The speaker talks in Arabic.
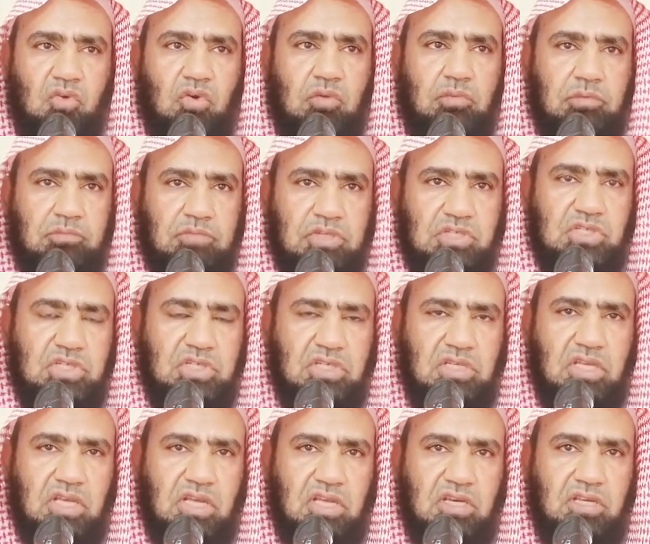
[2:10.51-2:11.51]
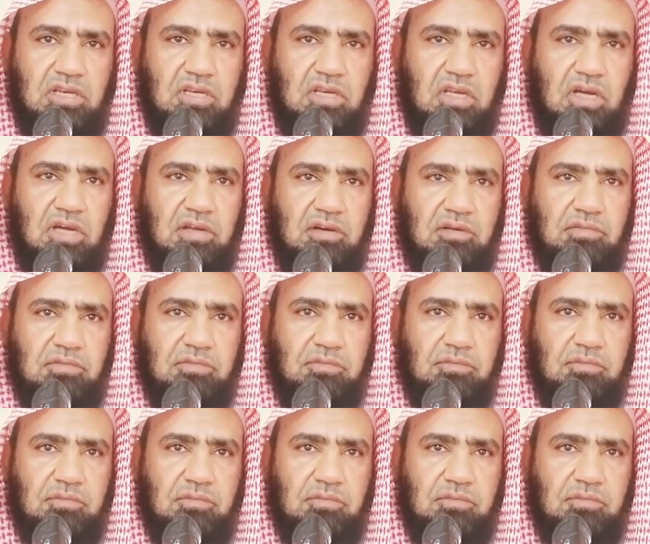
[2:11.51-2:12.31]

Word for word: ومن مصير أهل النار